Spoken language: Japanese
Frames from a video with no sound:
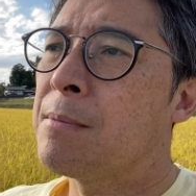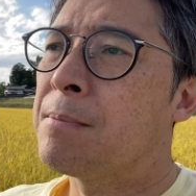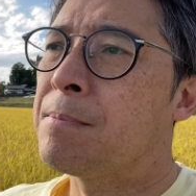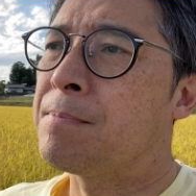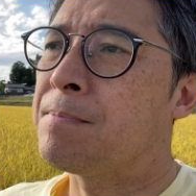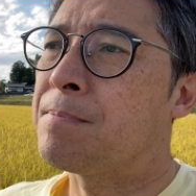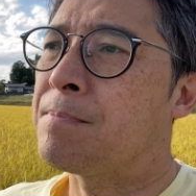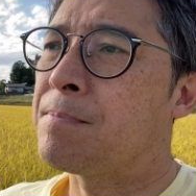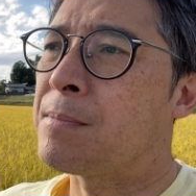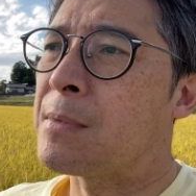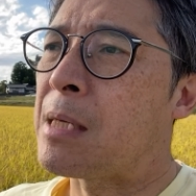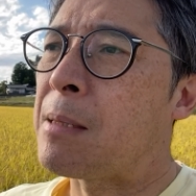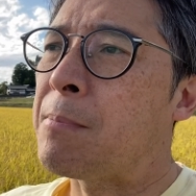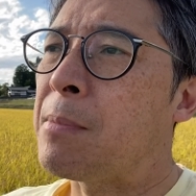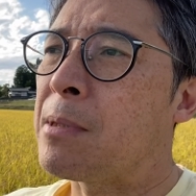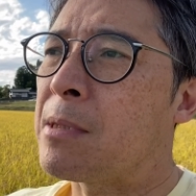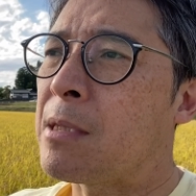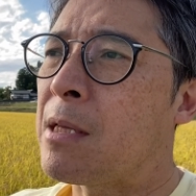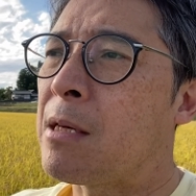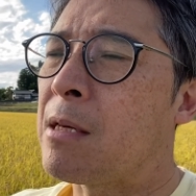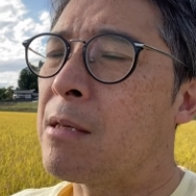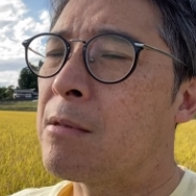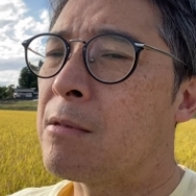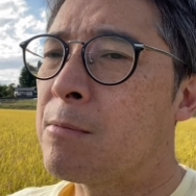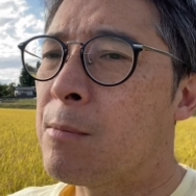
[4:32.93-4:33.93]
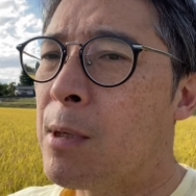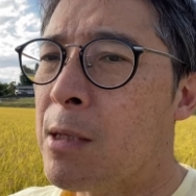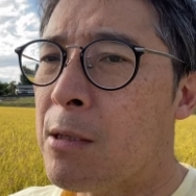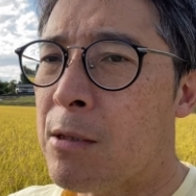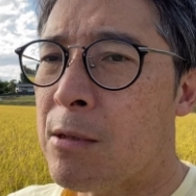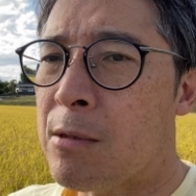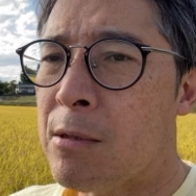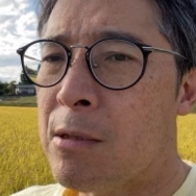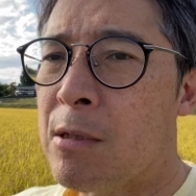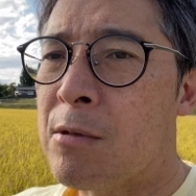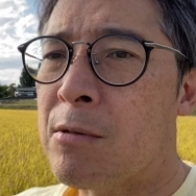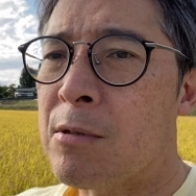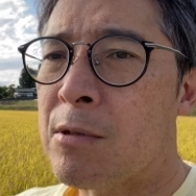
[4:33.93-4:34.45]
うん、やっぱね、うまく
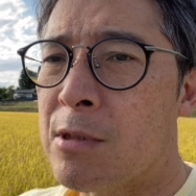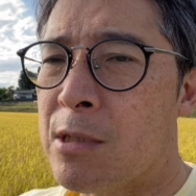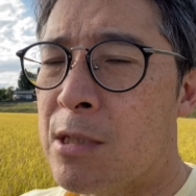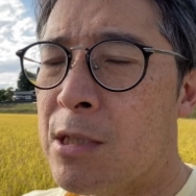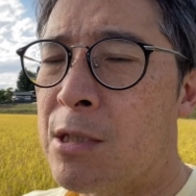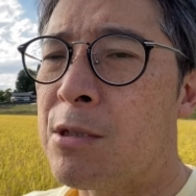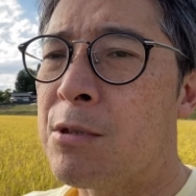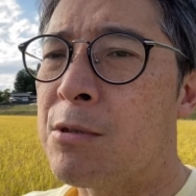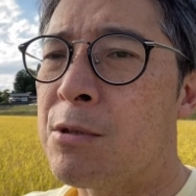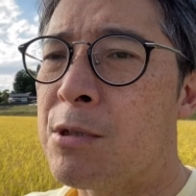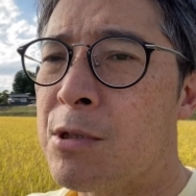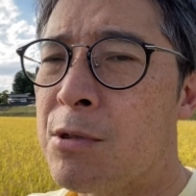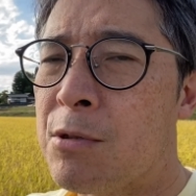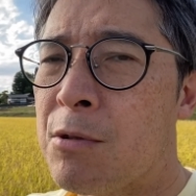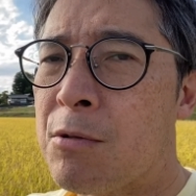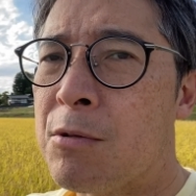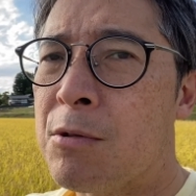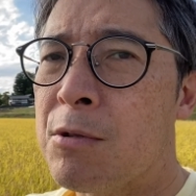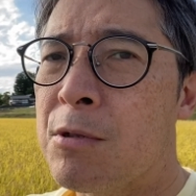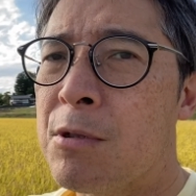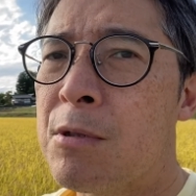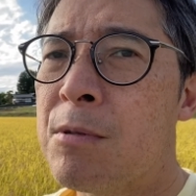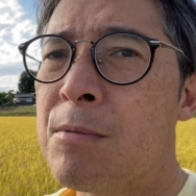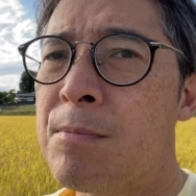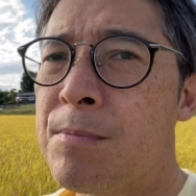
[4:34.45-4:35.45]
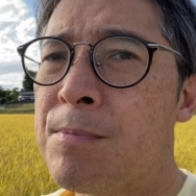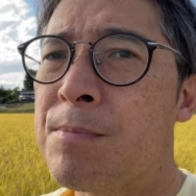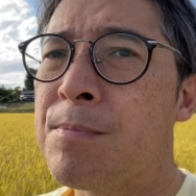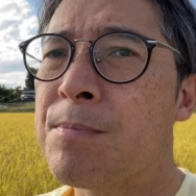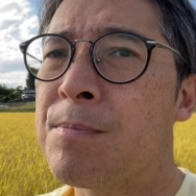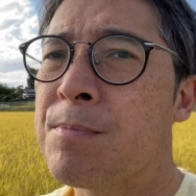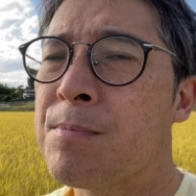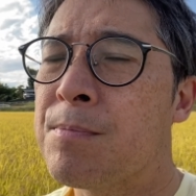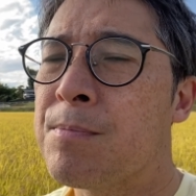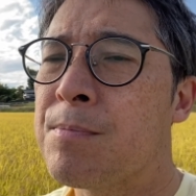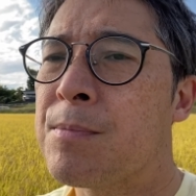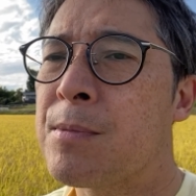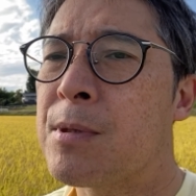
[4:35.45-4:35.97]
いってるんで、自給自足、う
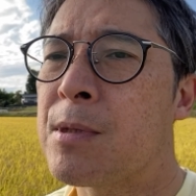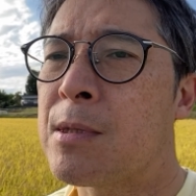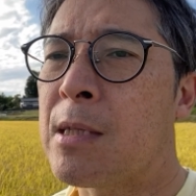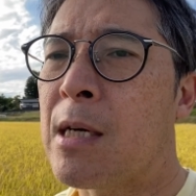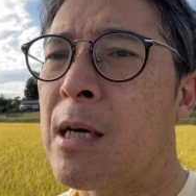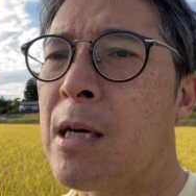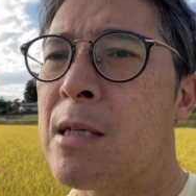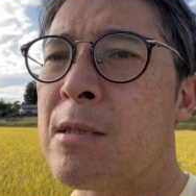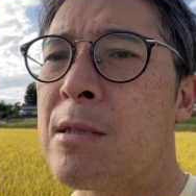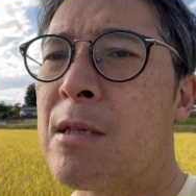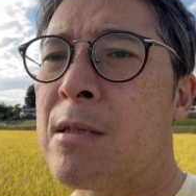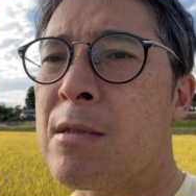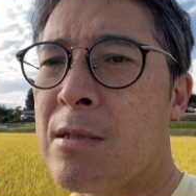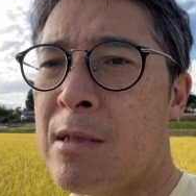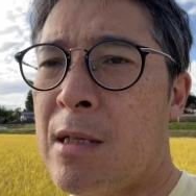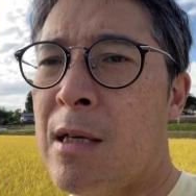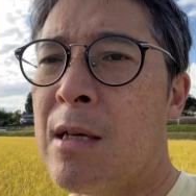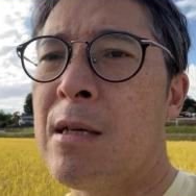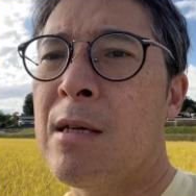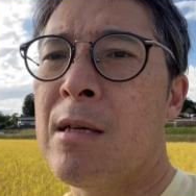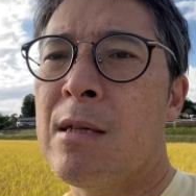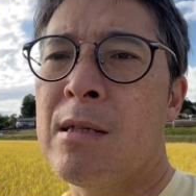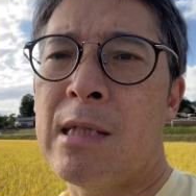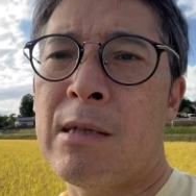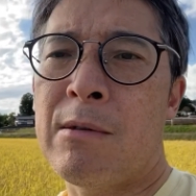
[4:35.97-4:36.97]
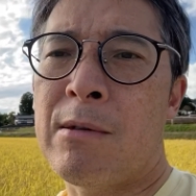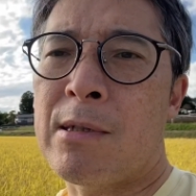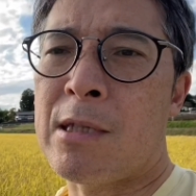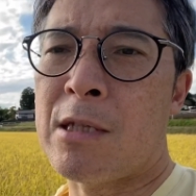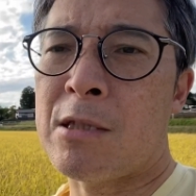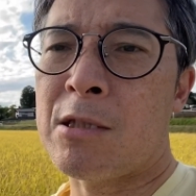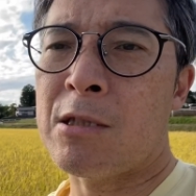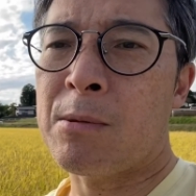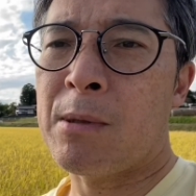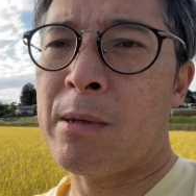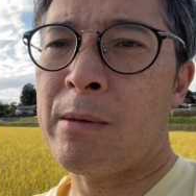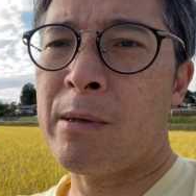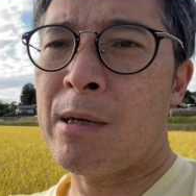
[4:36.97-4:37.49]
ん、な感じですね。で、
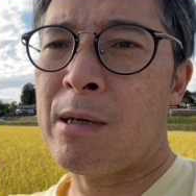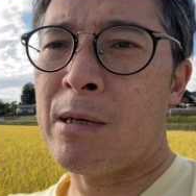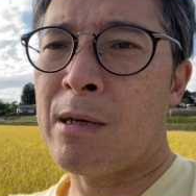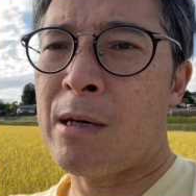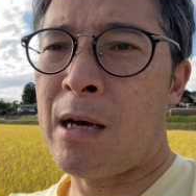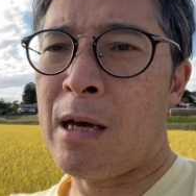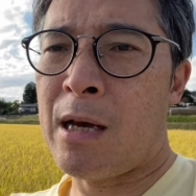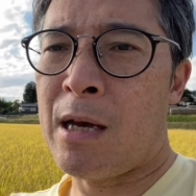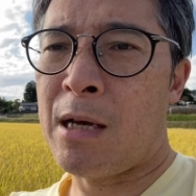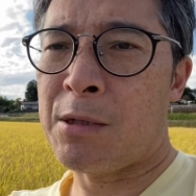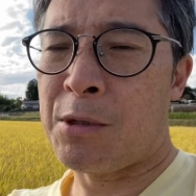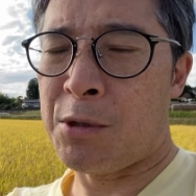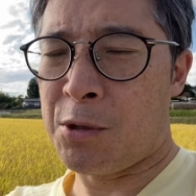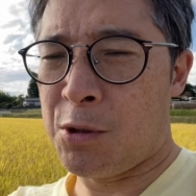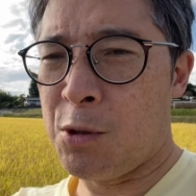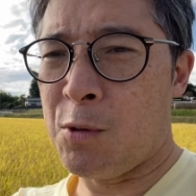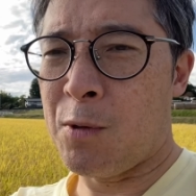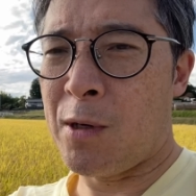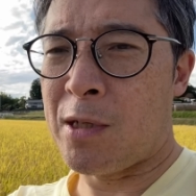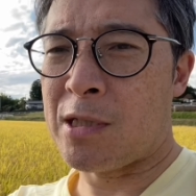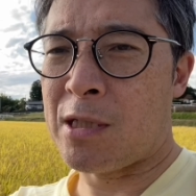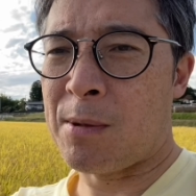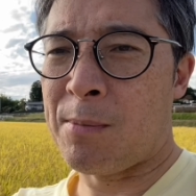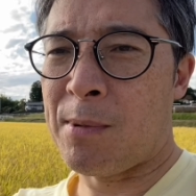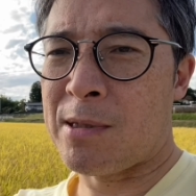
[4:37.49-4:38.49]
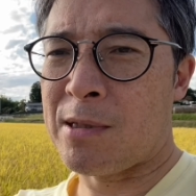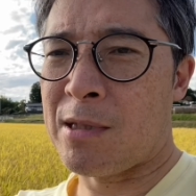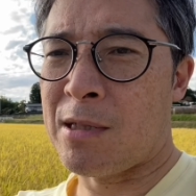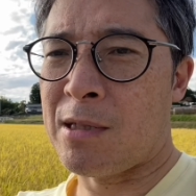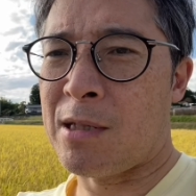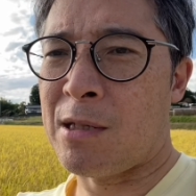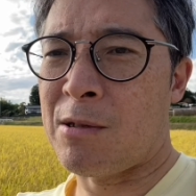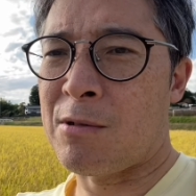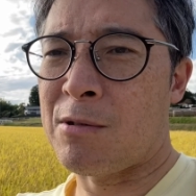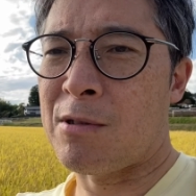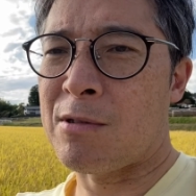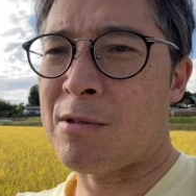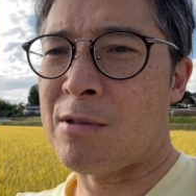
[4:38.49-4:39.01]
私の場合は、えー、9はしてません
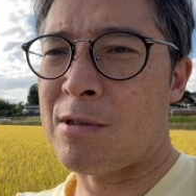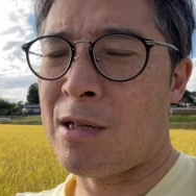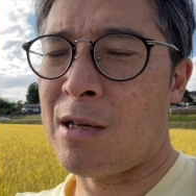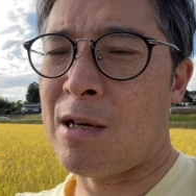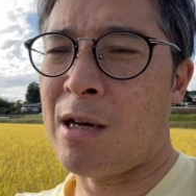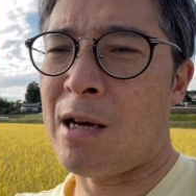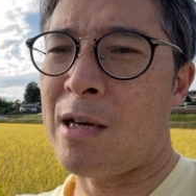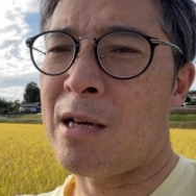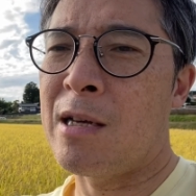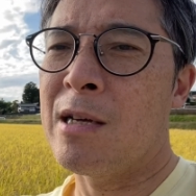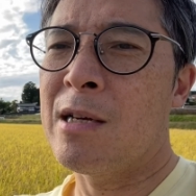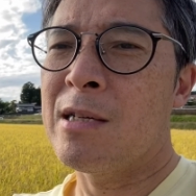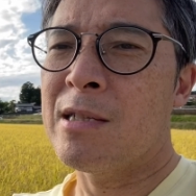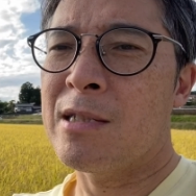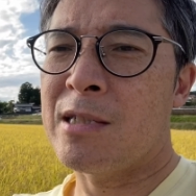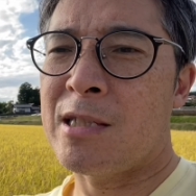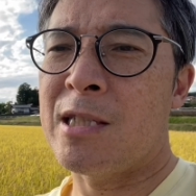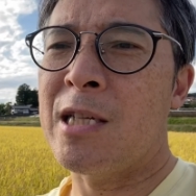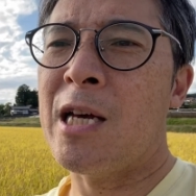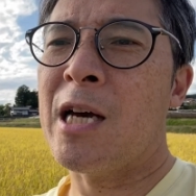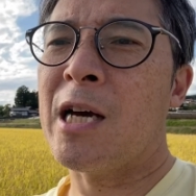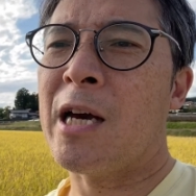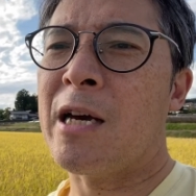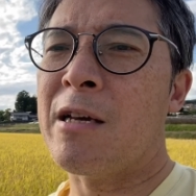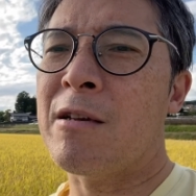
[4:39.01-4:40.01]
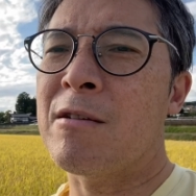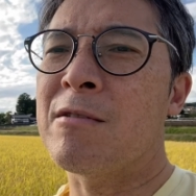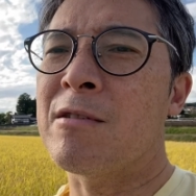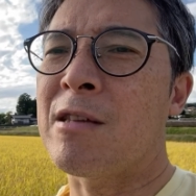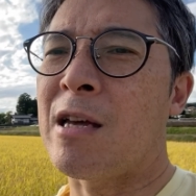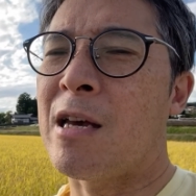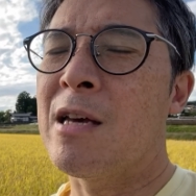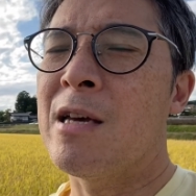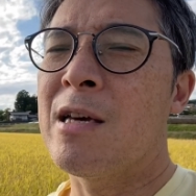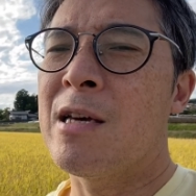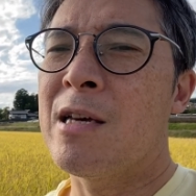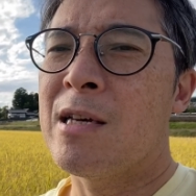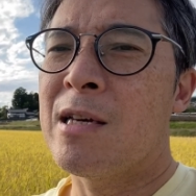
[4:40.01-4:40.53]
けどですね、はい。知り合いがいるん
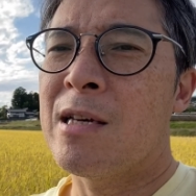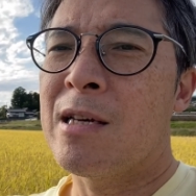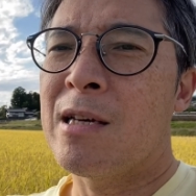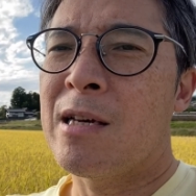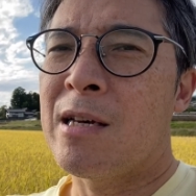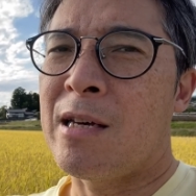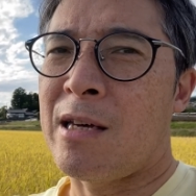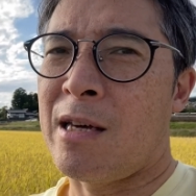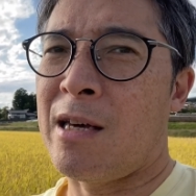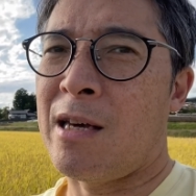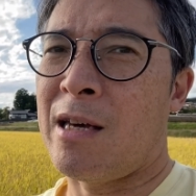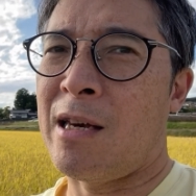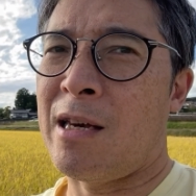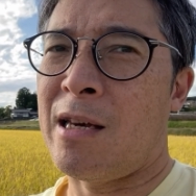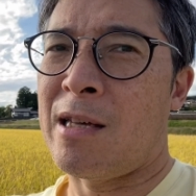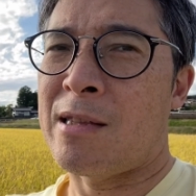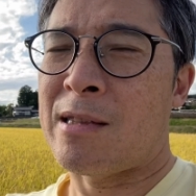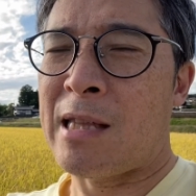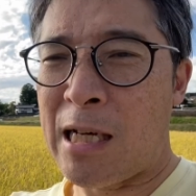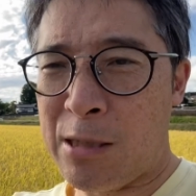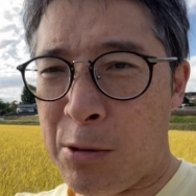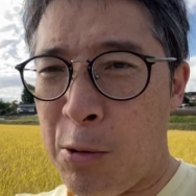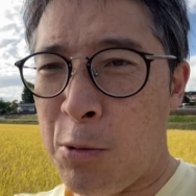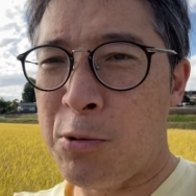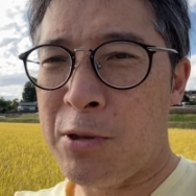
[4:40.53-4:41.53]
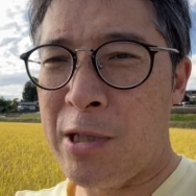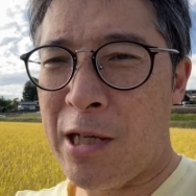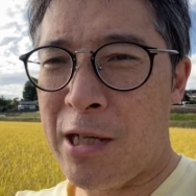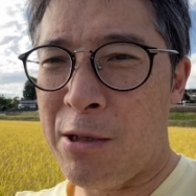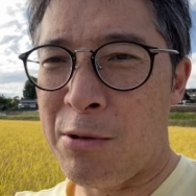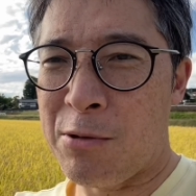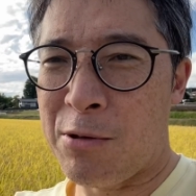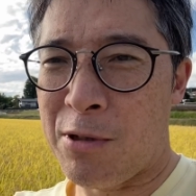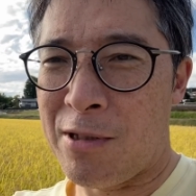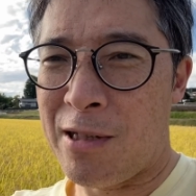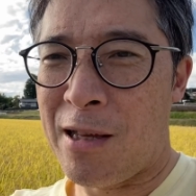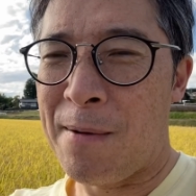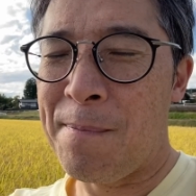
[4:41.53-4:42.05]
で、えー、多足でき
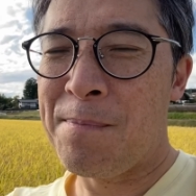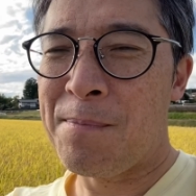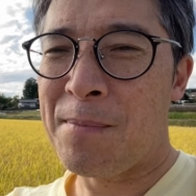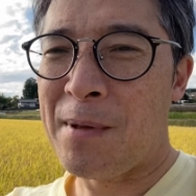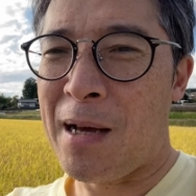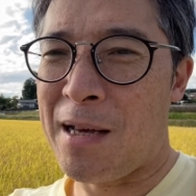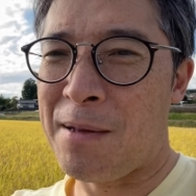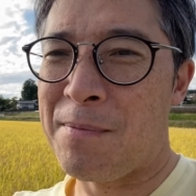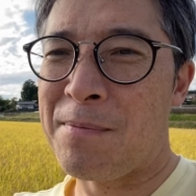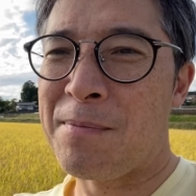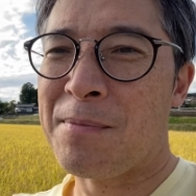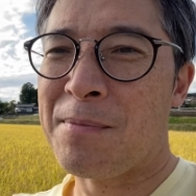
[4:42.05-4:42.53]
るというね。はい。